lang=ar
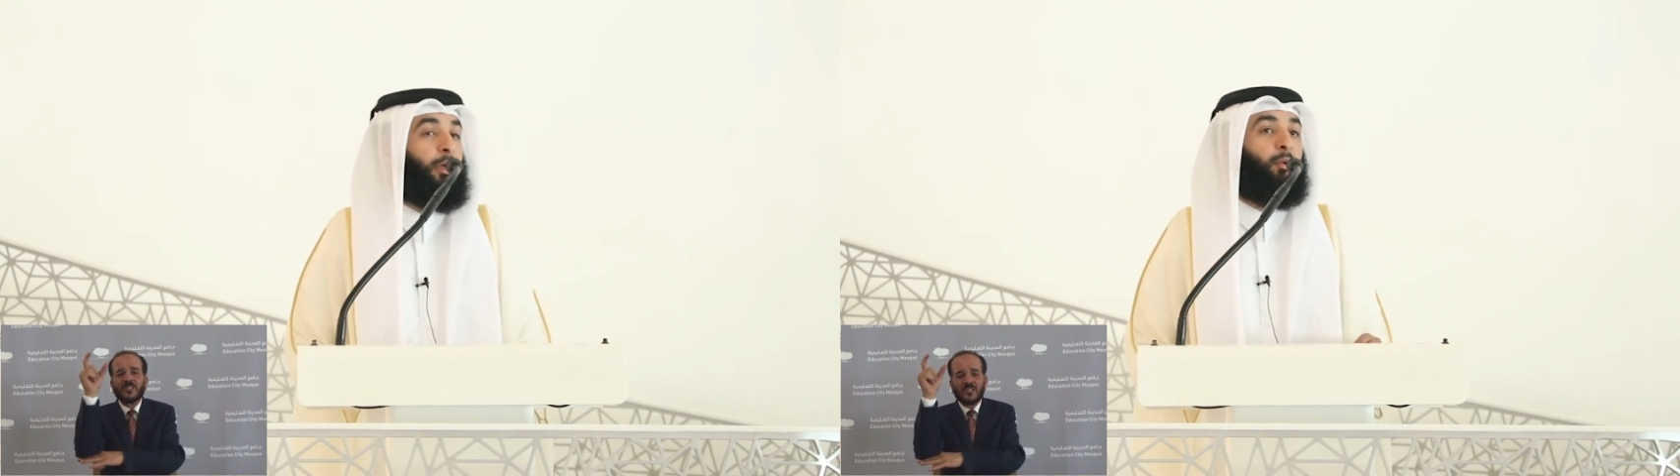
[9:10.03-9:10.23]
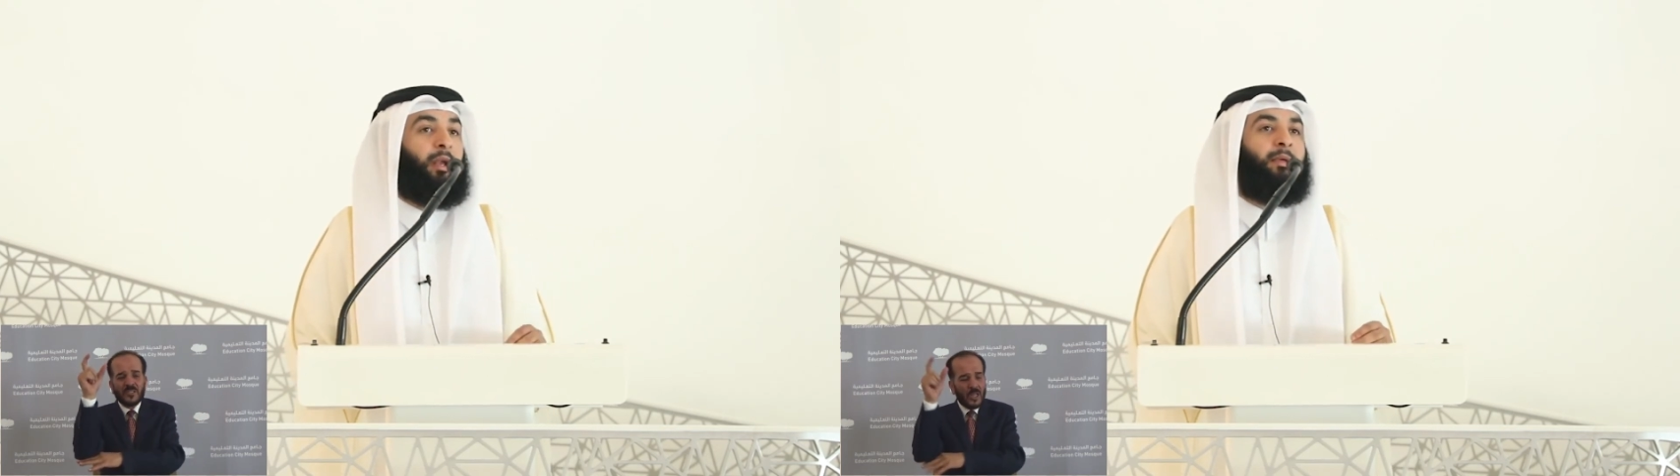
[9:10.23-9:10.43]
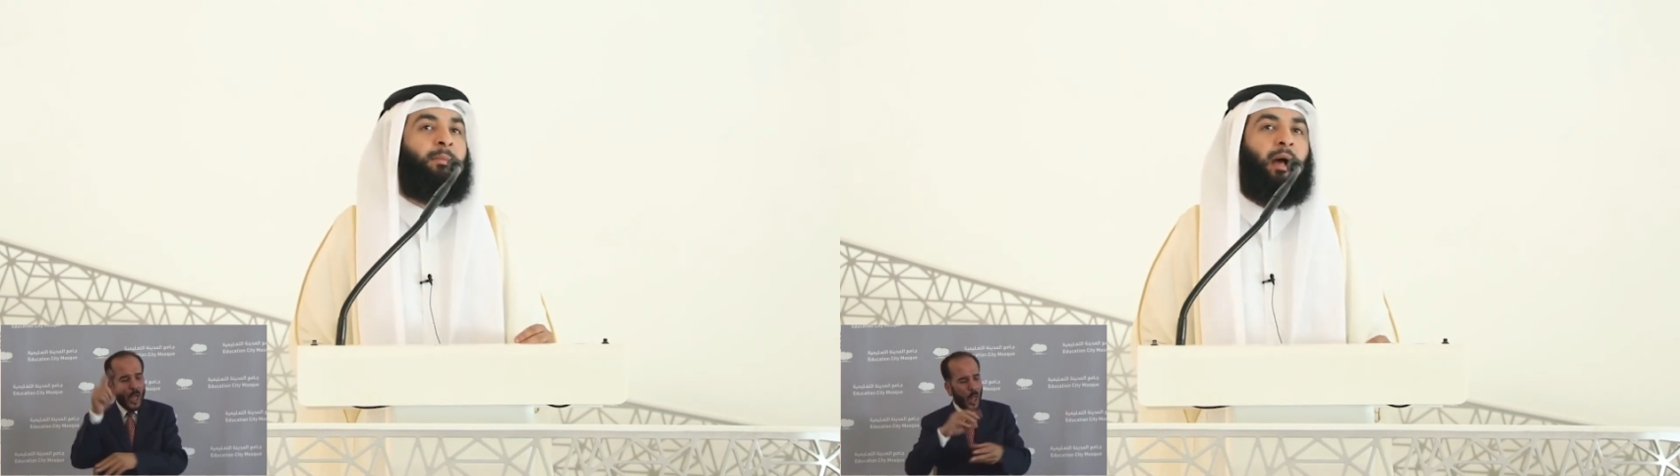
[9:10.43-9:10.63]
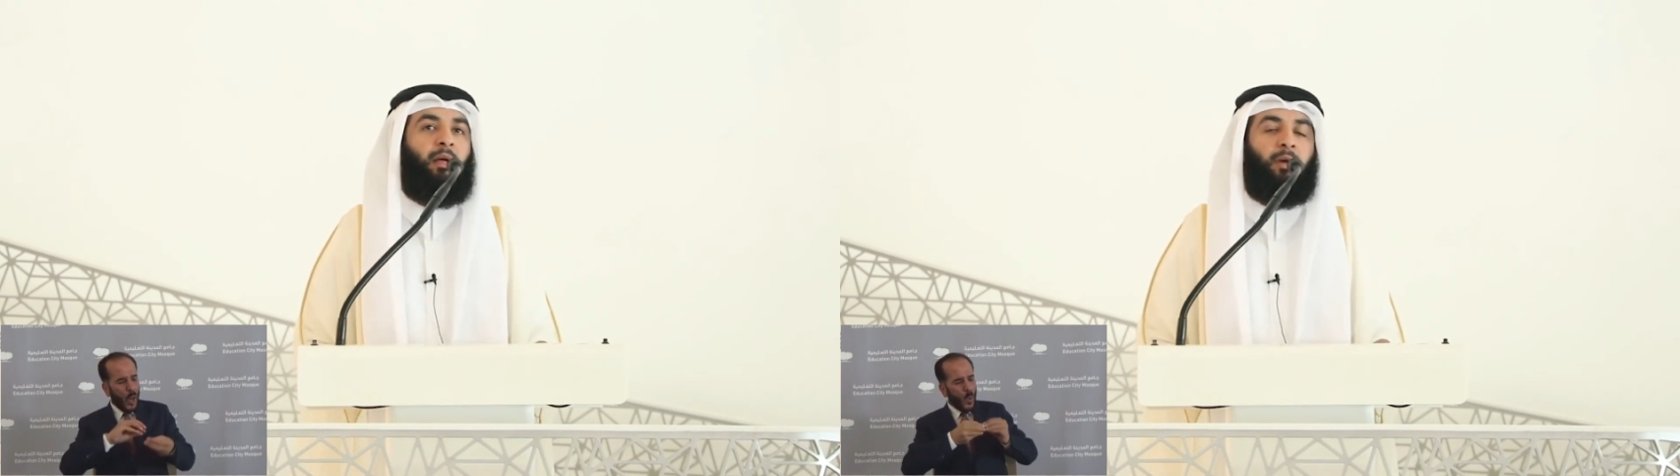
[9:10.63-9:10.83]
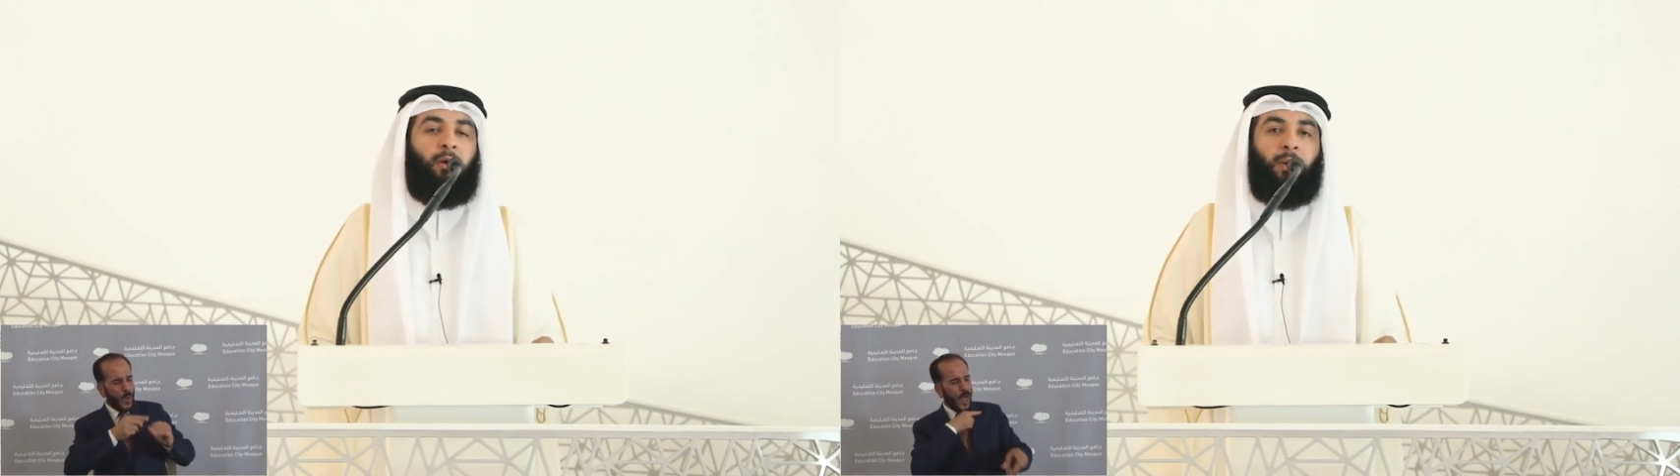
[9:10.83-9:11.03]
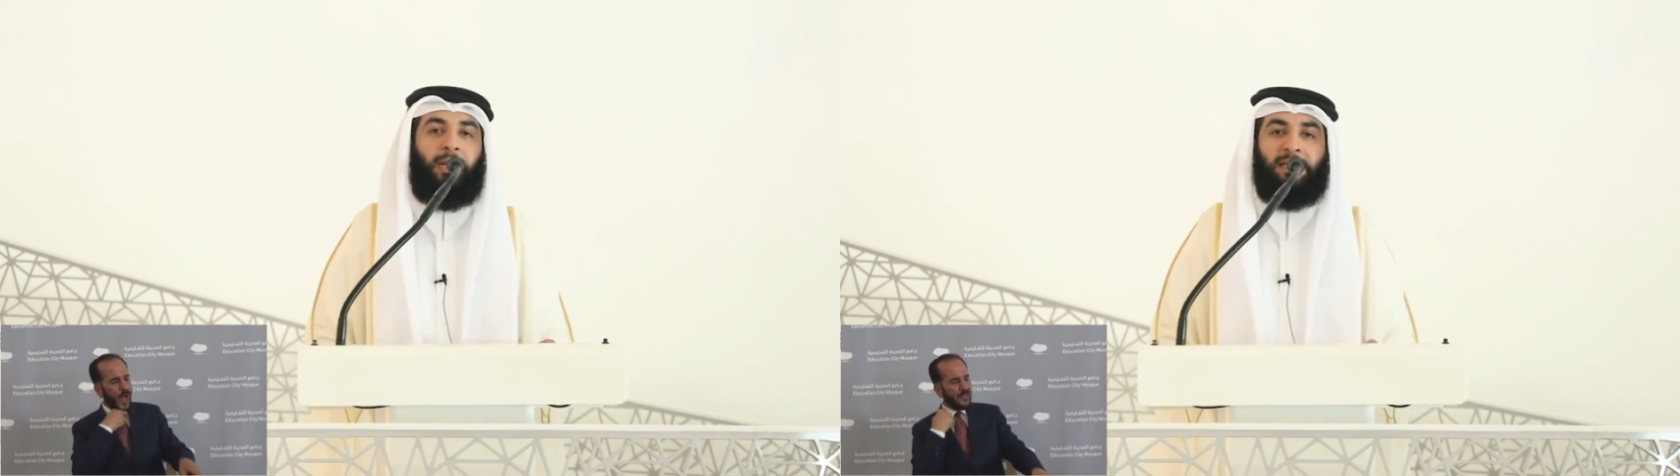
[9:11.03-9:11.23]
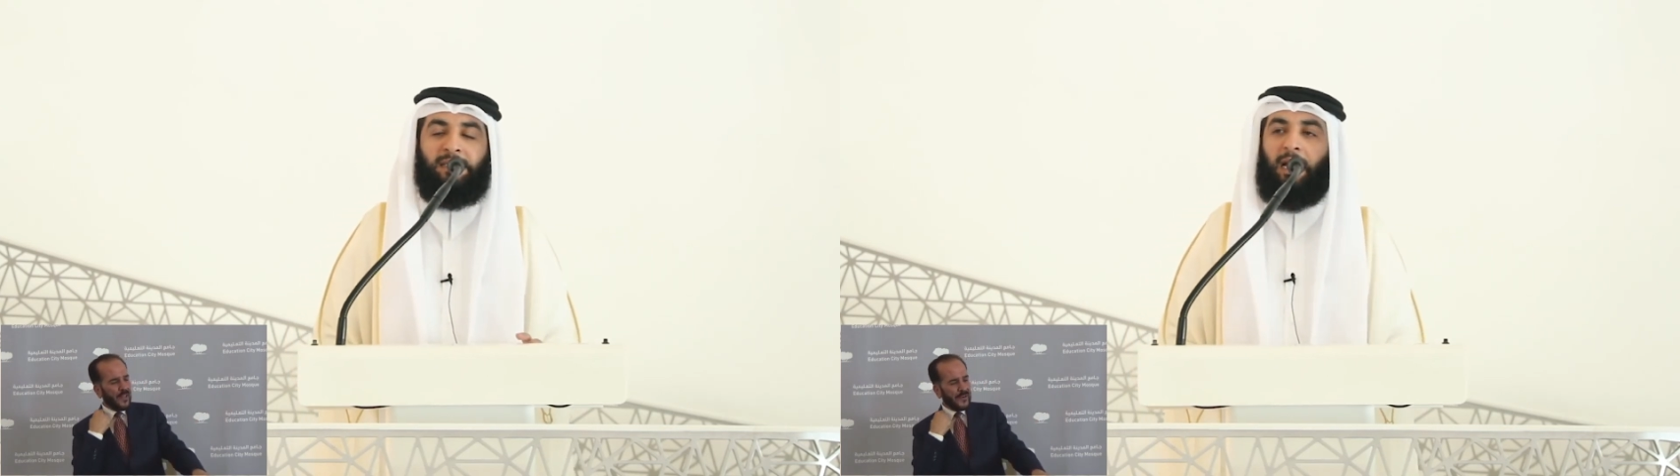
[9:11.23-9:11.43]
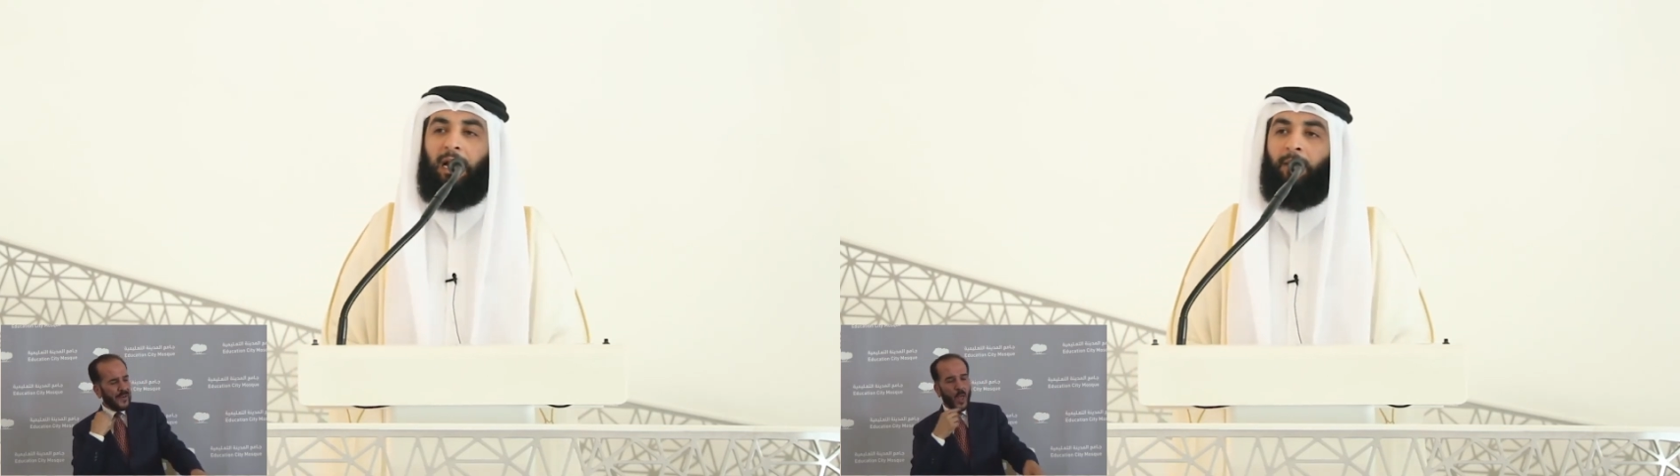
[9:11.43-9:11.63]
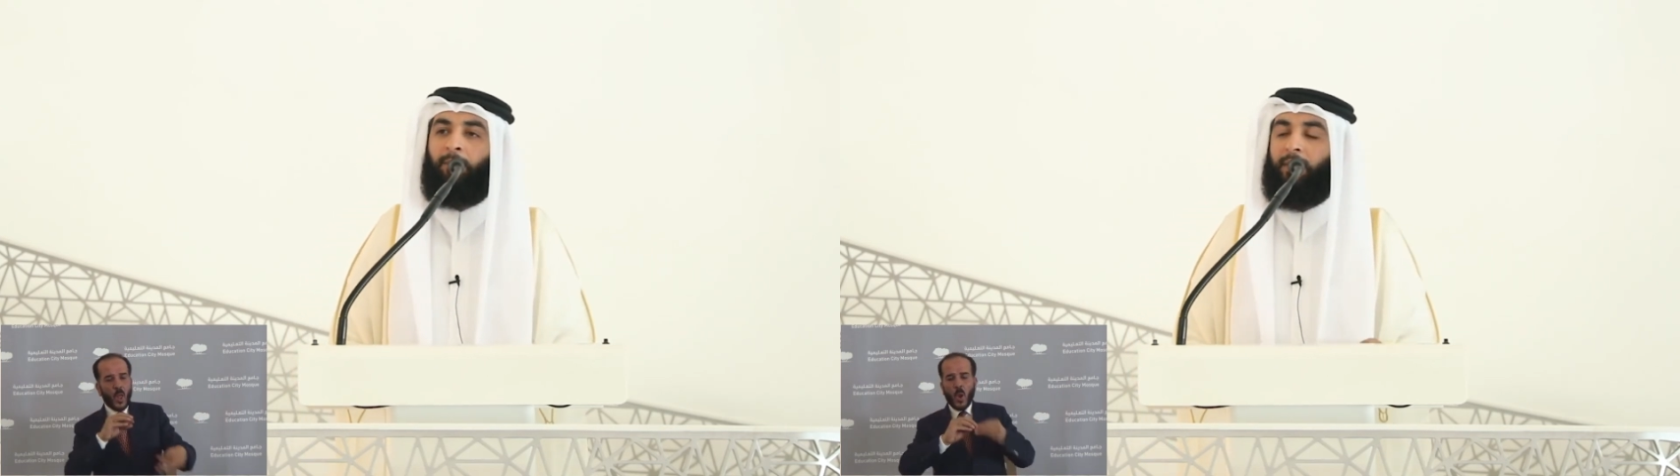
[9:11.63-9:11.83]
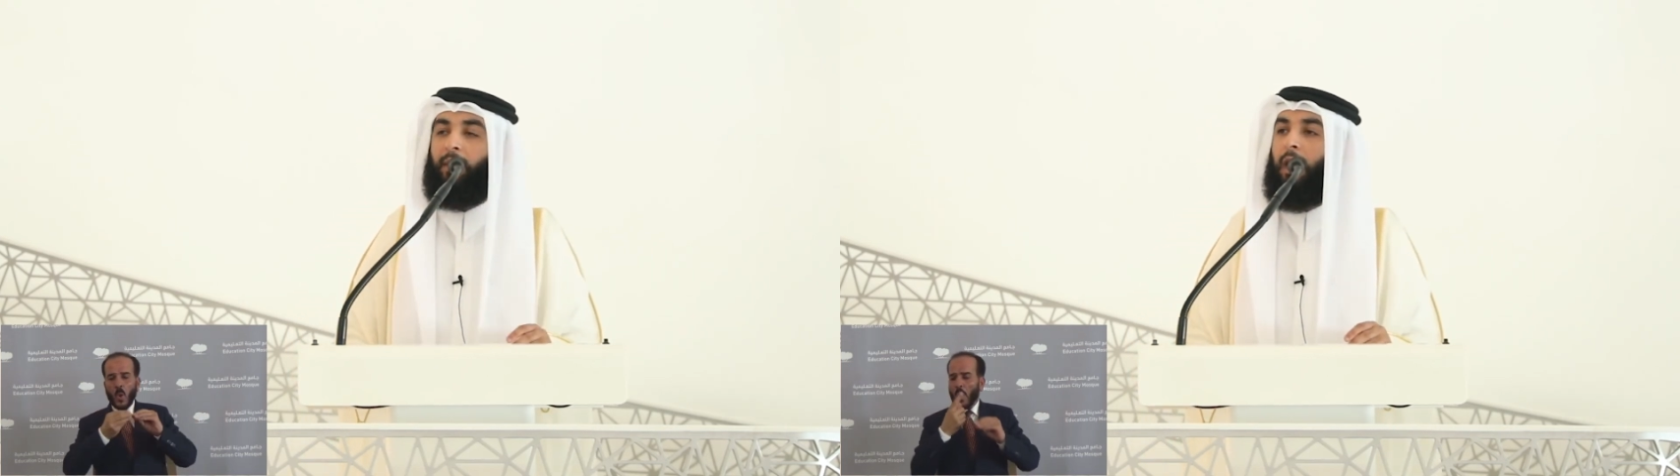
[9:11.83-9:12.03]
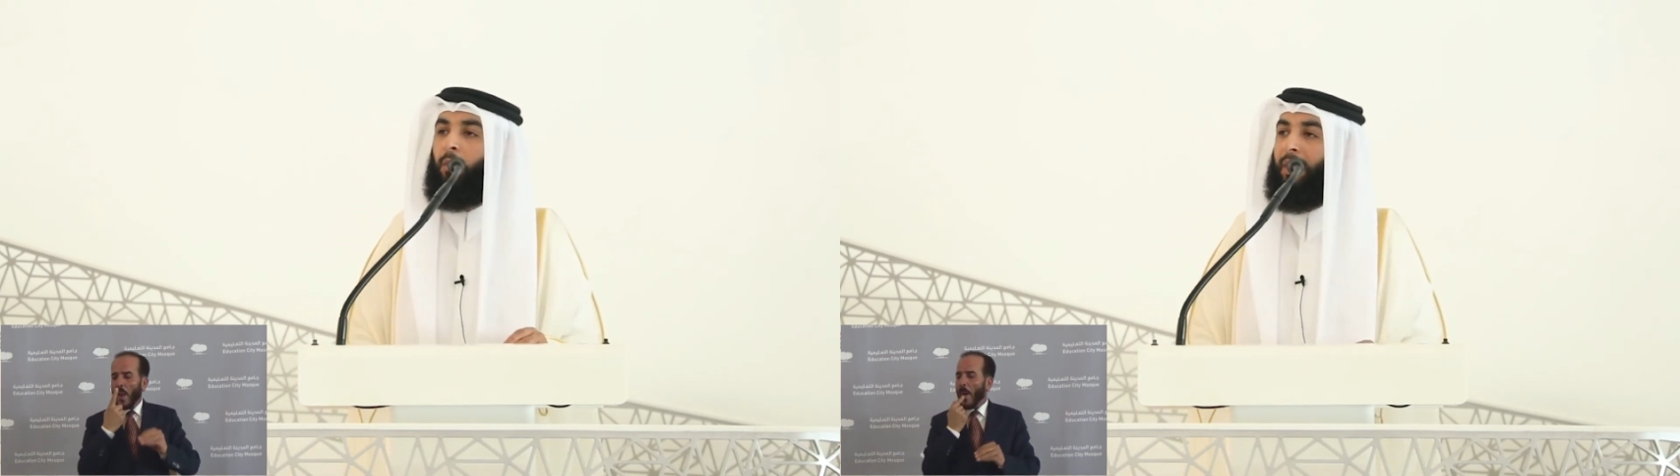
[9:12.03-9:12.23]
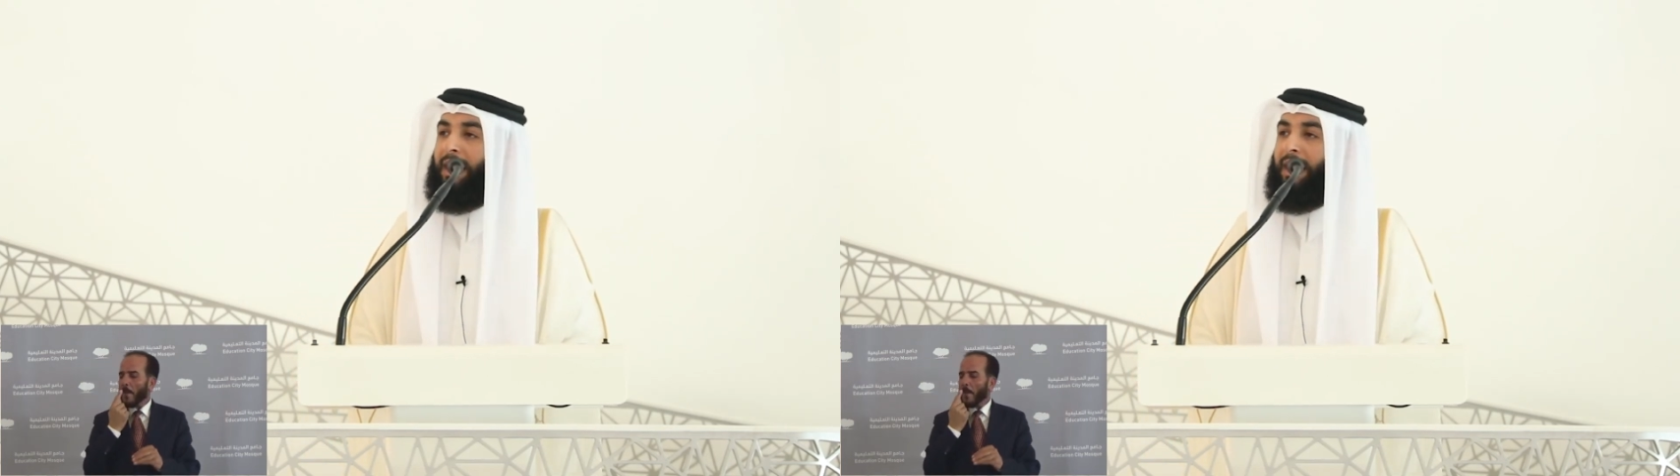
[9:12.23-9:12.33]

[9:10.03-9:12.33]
ولماذا هو ليس أحمر أو